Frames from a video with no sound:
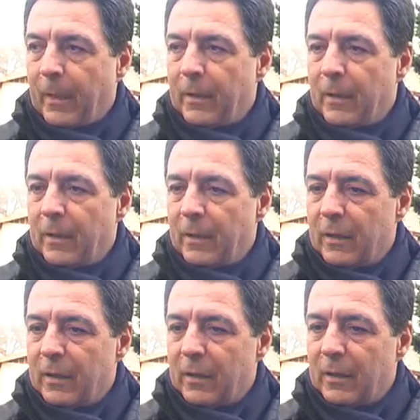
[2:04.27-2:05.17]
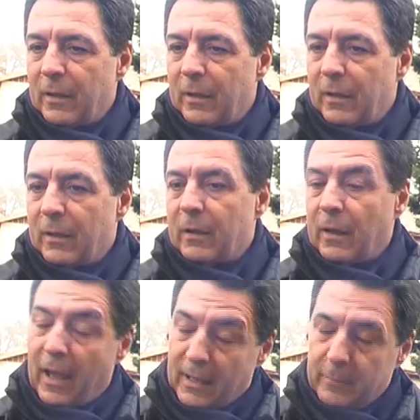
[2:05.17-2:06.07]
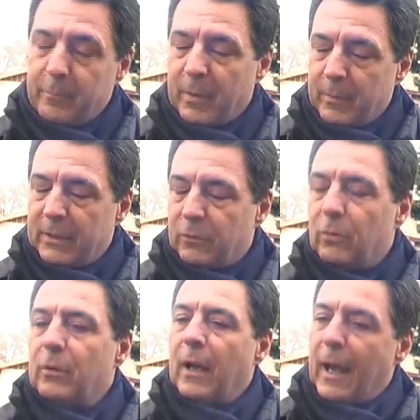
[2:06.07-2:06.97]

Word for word: Eh, ah, premetto,